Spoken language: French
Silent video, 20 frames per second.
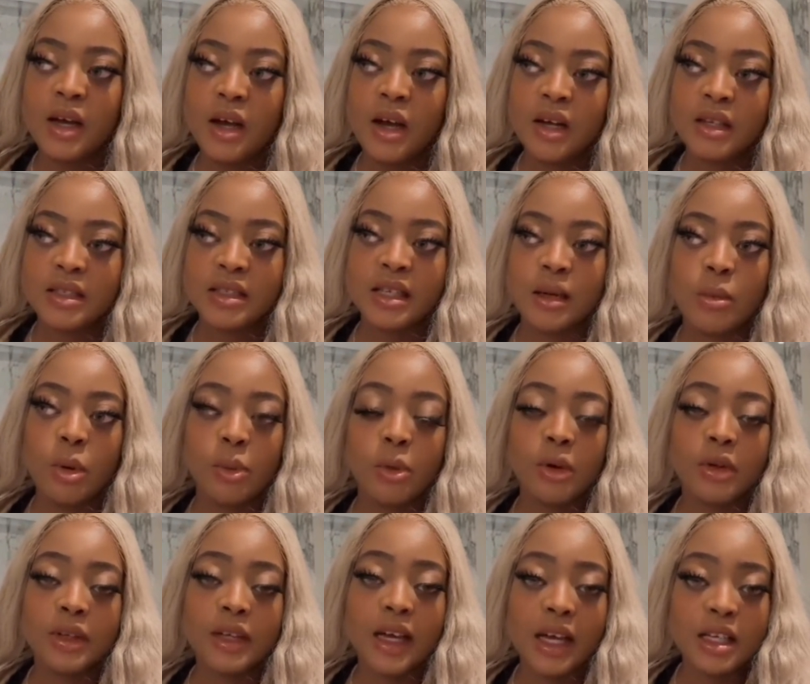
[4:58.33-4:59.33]
Ça me prend
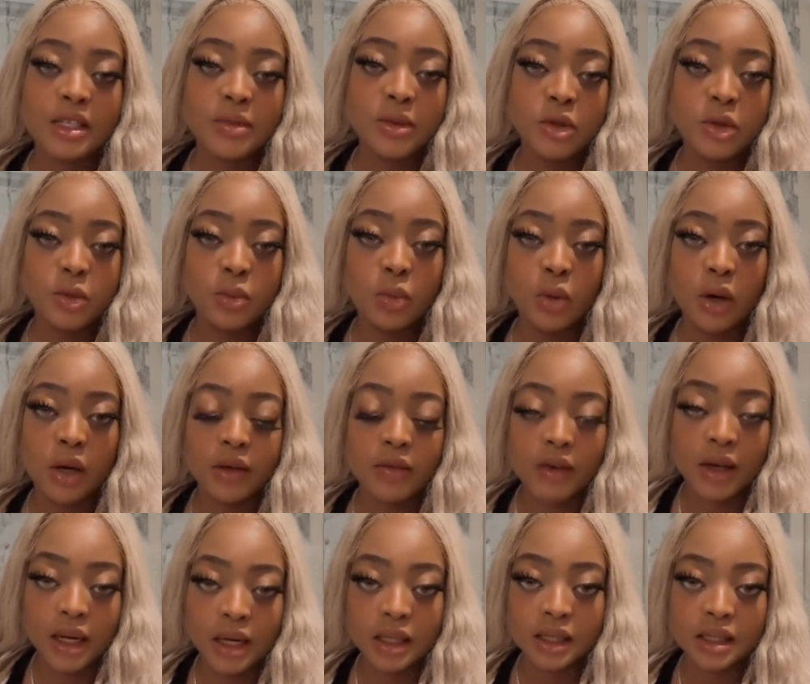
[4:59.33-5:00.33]
13 minutes pour arriver à
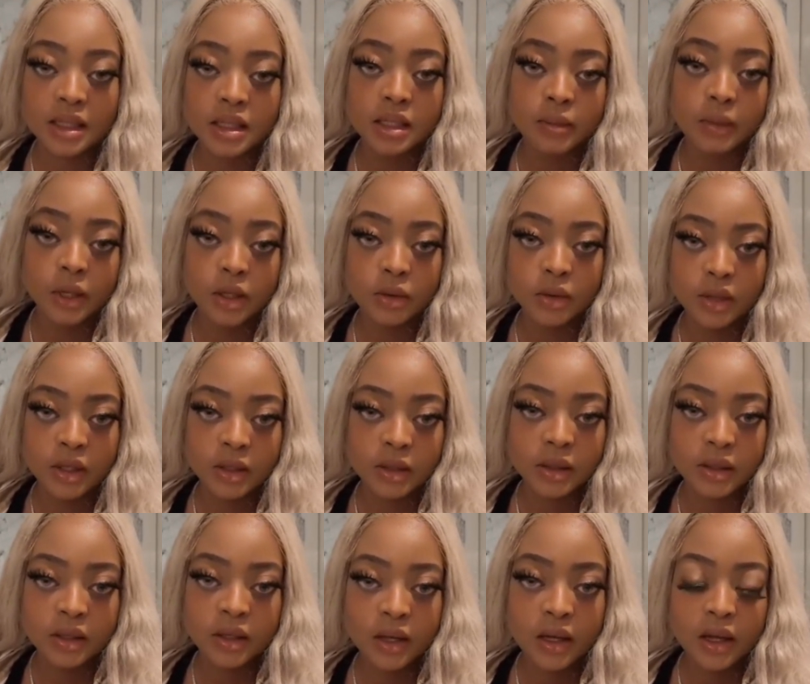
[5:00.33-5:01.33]
l'adresse qu'il m'a donnée.
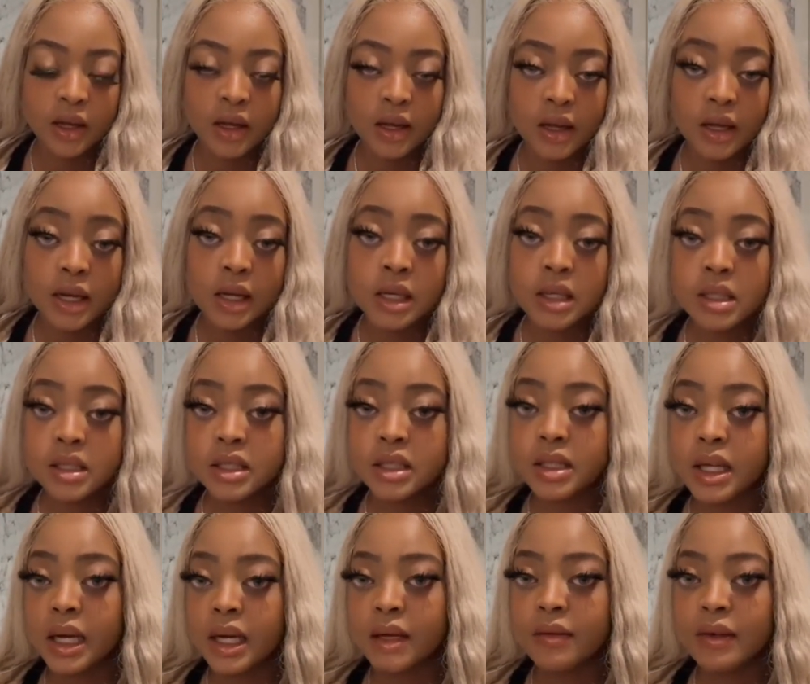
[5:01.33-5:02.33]

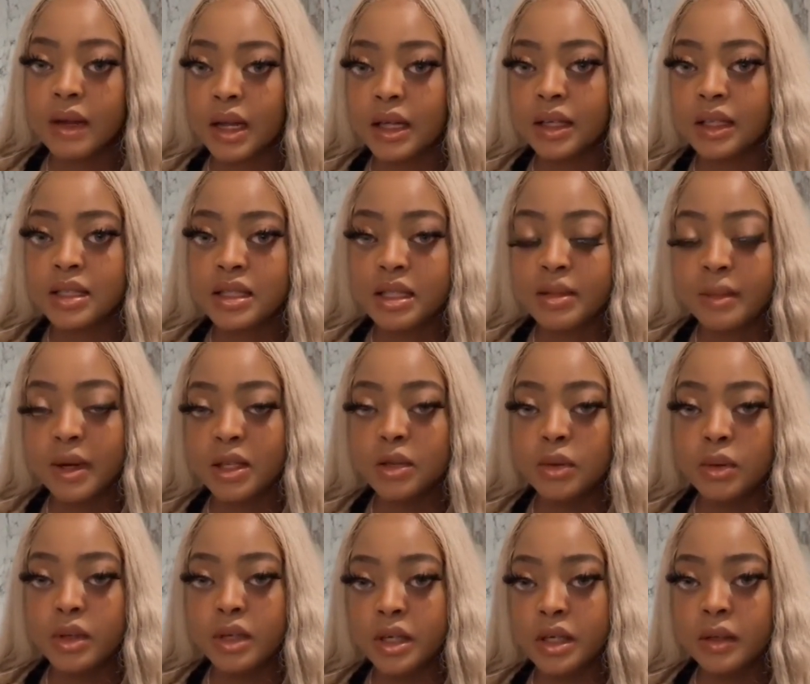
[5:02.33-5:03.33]
J'arrive à l'adresse qu'il m'a
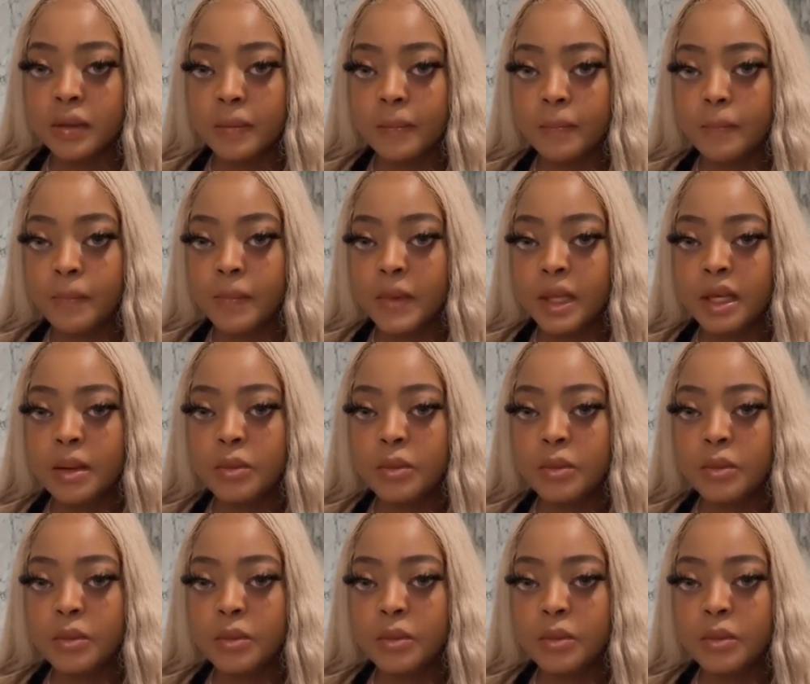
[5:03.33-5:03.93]
donnée, il